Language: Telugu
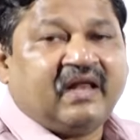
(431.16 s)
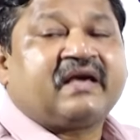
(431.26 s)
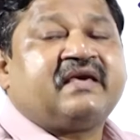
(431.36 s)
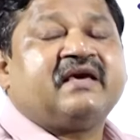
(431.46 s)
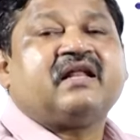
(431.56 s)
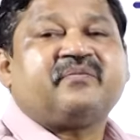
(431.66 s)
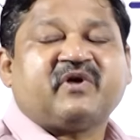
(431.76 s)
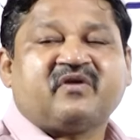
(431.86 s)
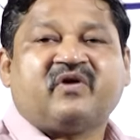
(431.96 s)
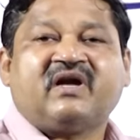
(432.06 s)
లక్కీ అనే
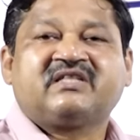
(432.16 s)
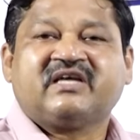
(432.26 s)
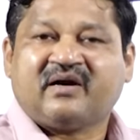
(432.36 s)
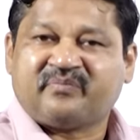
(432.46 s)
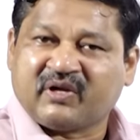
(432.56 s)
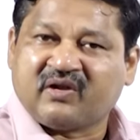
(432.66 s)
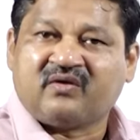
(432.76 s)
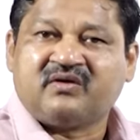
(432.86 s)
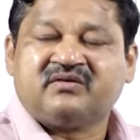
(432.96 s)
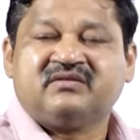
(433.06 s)
పేరు వాడితే ఆ
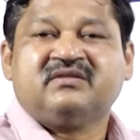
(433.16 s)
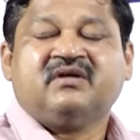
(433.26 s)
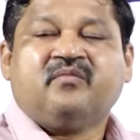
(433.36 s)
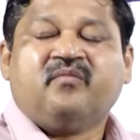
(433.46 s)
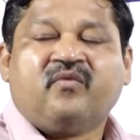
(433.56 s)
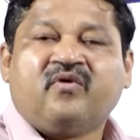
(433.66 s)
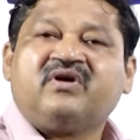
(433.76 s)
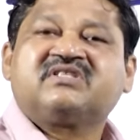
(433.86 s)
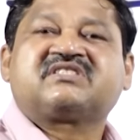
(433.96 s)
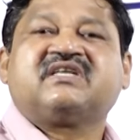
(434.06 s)
పిల్లోడు
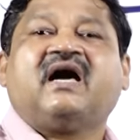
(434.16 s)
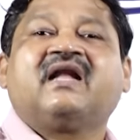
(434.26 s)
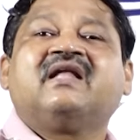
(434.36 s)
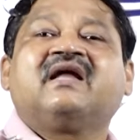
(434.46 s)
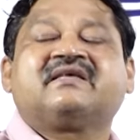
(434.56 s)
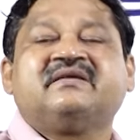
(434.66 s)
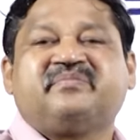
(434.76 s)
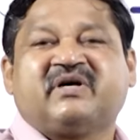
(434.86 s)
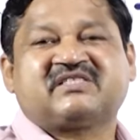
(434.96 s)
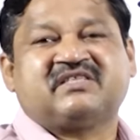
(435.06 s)
మోస్ట్ అన్లక్కీ
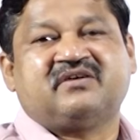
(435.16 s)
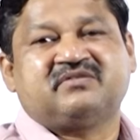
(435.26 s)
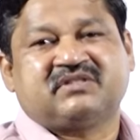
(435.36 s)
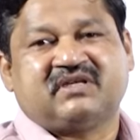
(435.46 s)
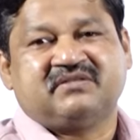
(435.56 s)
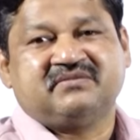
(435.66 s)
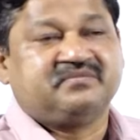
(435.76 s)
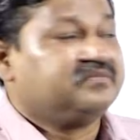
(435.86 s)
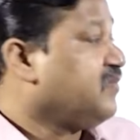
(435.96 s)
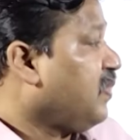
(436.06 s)
పర్సన్ అవుతాడు
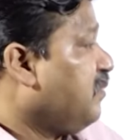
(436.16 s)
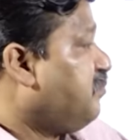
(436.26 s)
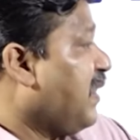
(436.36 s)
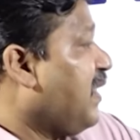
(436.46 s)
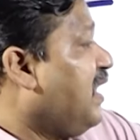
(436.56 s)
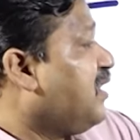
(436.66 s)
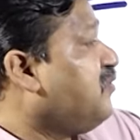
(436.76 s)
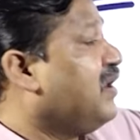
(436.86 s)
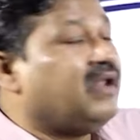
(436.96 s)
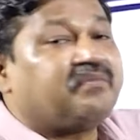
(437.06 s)
పదహారు
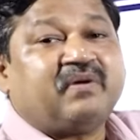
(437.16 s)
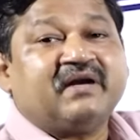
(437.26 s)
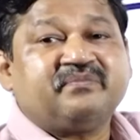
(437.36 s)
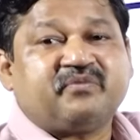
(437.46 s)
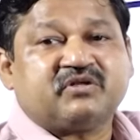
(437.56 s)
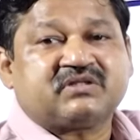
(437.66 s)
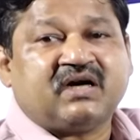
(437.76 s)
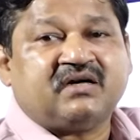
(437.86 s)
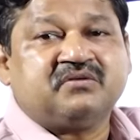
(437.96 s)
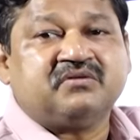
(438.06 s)
వల్ల
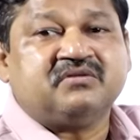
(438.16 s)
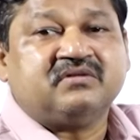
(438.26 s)
పడిపోతాడు